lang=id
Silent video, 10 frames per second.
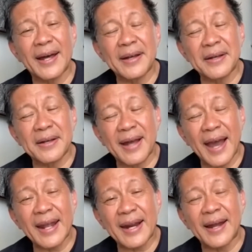Ada
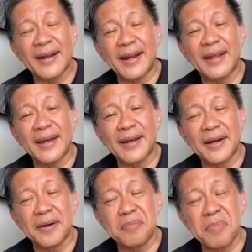pergantian kekuasaan
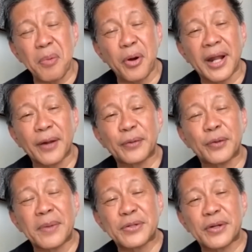dalam satu rangkaian
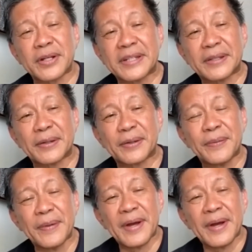kekuasaan.